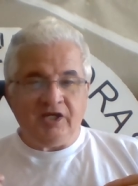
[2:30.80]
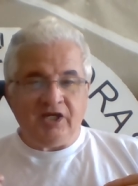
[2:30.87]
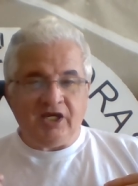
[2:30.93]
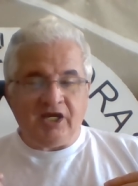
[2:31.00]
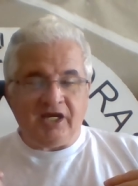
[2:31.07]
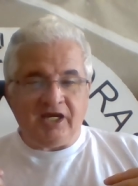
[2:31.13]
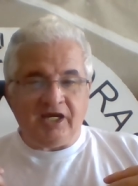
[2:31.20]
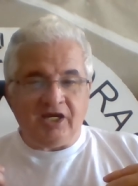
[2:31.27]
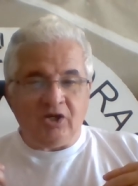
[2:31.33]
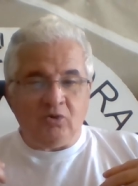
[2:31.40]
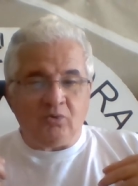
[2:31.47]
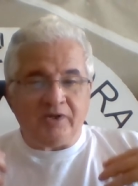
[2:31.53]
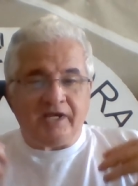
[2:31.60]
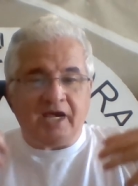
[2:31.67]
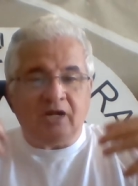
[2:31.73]
é, é,
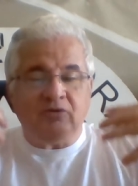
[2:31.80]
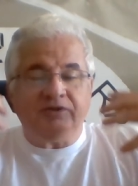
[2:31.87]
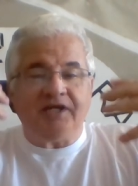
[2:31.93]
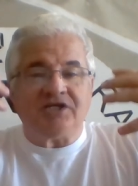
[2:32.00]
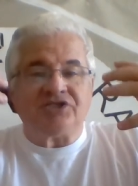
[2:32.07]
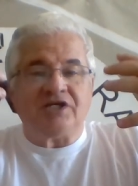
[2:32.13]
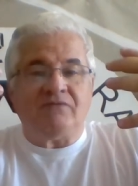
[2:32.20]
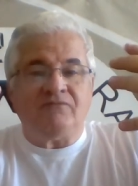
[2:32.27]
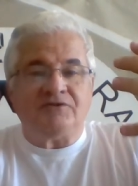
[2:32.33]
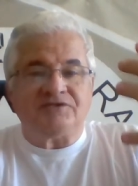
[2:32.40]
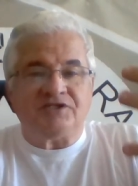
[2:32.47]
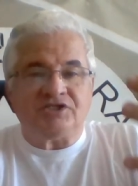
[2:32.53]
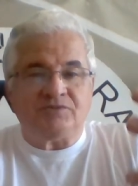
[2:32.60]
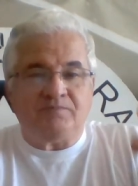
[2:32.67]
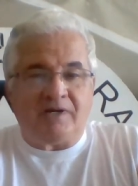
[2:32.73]
eu quero deixar
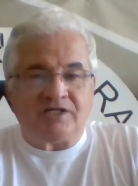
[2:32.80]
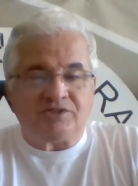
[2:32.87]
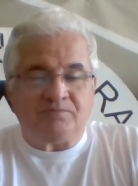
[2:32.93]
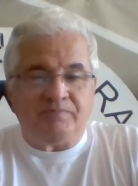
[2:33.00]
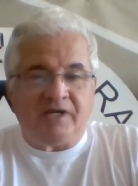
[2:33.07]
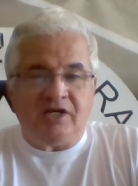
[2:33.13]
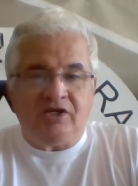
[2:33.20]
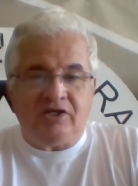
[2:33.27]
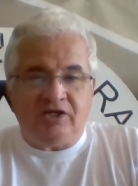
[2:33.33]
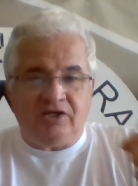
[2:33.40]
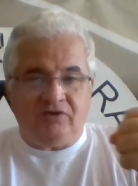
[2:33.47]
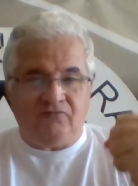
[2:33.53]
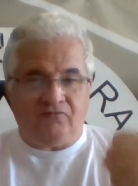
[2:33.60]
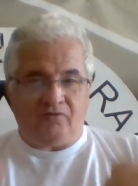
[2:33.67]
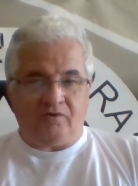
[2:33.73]
vocês mais bem
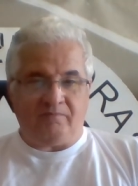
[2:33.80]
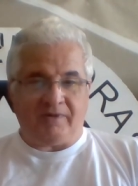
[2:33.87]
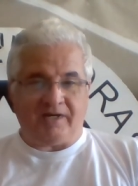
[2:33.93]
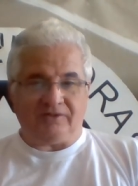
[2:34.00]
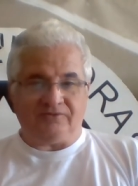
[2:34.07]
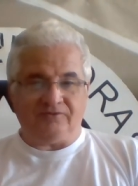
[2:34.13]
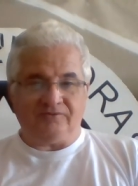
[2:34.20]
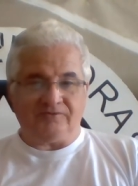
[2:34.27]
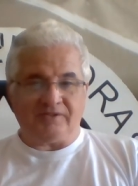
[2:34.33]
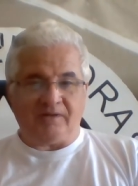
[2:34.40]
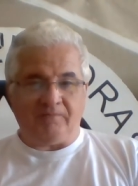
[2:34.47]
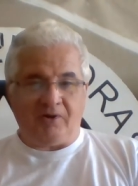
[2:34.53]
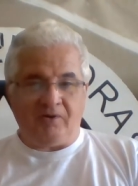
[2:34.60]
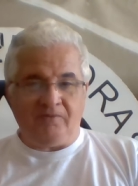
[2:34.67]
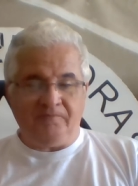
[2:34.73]
informados, tá
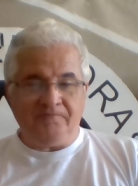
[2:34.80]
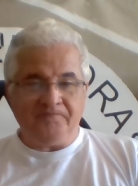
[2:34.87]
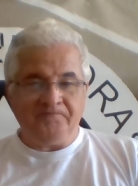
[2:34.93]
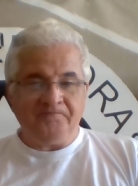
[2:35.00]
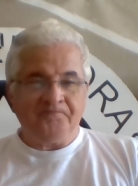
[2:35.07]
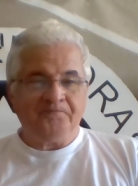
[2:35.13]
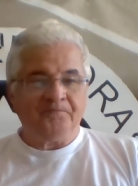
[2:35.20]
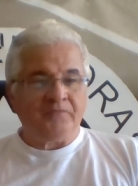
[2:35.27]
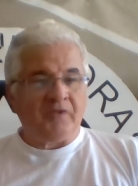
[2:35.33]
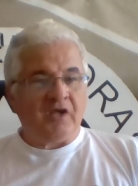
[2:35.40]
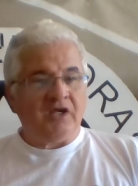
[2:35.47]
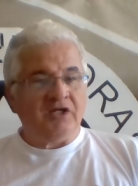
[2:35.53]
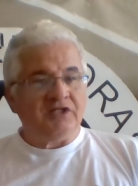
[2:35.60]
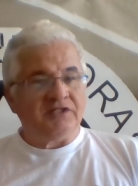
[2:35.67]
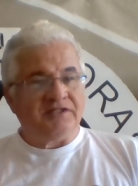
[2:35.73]
bom?
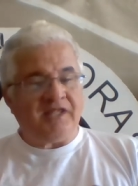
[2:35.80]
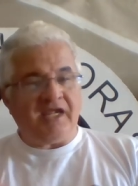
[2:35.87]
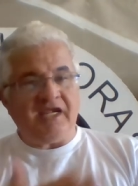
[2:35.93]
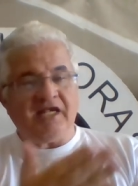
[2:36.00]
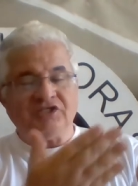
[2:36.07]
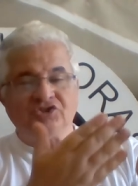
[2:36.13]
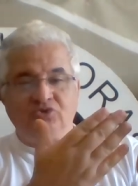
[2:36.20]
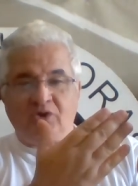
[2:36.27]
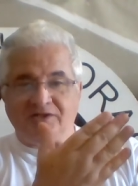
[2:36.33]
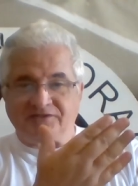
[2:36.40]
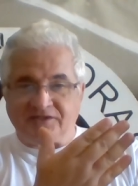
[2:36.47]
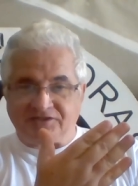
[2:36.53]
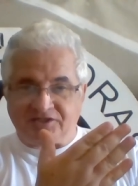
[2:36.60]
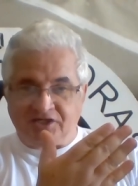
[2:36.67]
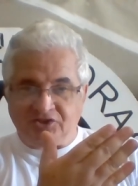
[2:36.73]
Tem as
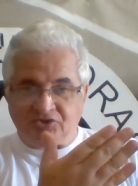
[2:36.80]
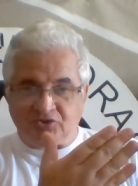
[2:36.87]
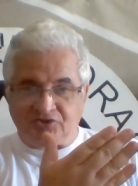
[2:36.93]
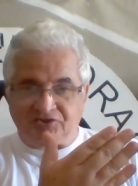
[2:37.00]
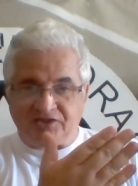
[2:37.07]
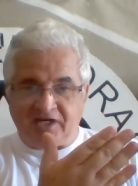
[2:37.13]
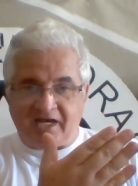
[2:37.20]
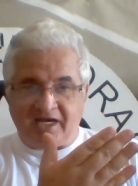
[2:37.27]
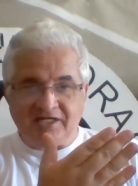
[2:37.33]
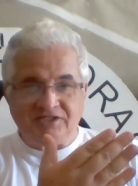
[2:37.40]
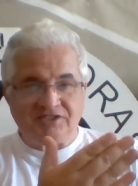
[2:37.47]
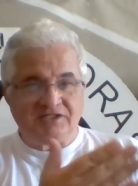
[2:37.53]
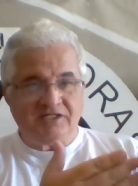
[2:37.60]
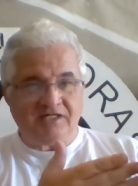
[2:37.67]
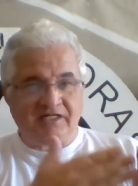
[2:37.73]
nossas redes
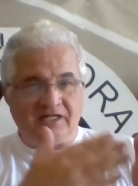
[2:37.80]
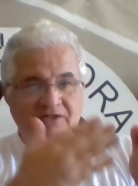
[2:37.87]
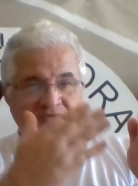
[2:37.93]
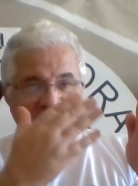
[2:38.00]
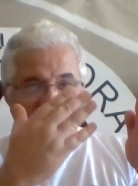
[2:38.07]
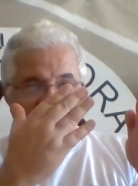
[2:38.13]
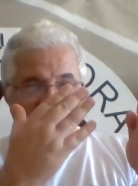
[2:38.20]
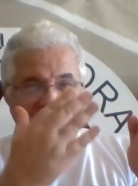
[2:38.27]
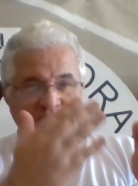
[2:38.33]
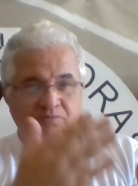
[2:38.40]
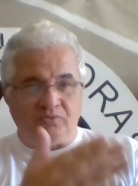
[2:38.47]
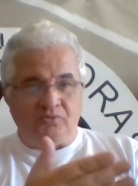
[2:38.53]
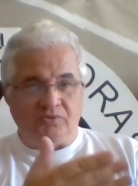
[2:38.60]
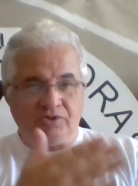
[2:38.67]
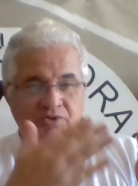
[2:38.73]
sociais, lá no
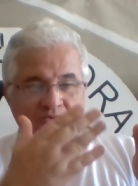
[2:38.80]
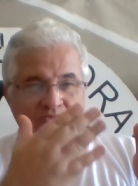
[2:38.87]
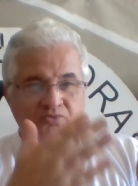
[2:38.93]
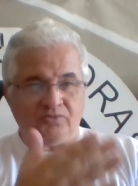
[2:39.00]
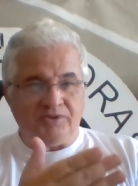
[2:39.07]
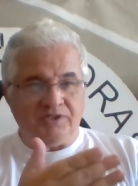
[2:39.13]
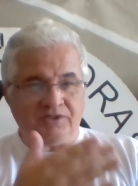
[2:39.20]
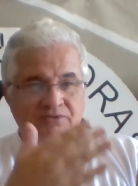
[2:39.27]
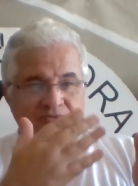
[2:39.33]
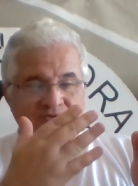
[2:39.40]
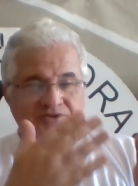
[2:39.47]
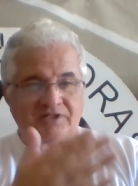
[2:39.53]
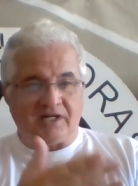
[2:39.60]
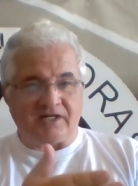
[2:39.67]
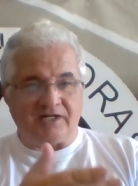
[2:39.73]
Facebook, no Twitter, no
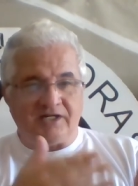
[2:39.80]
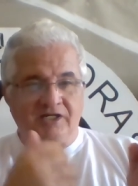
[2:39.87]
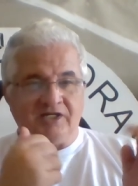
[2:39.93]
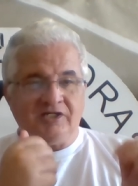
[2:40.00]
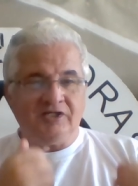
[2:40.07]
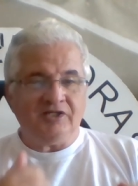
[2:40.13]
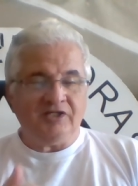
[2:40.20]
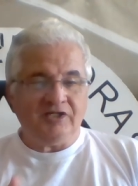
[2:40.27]
Instagram.